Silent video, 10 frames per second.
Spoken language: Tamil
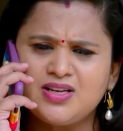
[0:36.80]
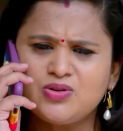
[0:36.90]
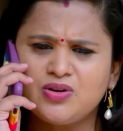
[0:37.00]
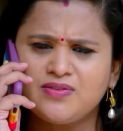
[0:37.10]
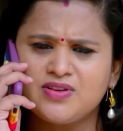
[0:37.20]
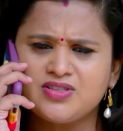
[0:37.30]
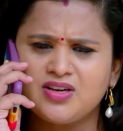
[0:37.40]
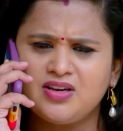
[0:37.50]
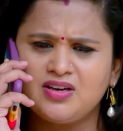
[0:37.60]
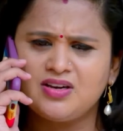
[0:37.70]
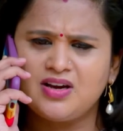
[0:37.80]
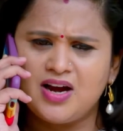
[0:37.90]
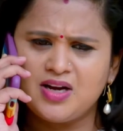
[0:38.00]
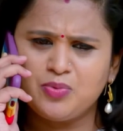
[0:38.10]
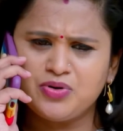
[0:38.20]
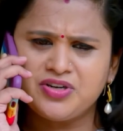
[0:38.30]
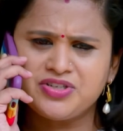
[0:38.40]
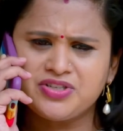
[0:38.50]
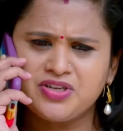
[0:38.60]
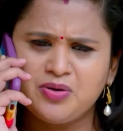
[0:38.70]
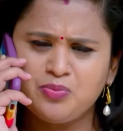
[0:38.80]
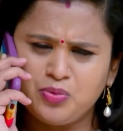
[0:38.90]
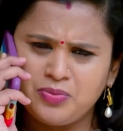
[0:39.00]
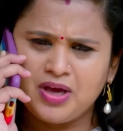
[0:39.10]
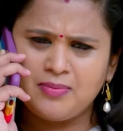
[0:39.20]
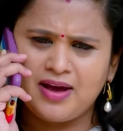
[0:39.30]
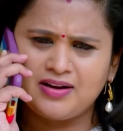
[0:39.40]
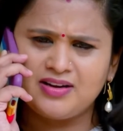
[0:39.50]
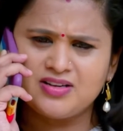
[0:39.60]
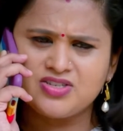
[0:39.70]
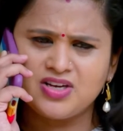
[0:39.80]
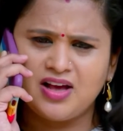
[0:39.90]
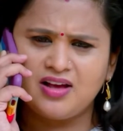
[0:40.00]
நீ என்ன சொல்ற விஜய் காணாம போன டிக்ஷனரி பூமிகா பேக்ல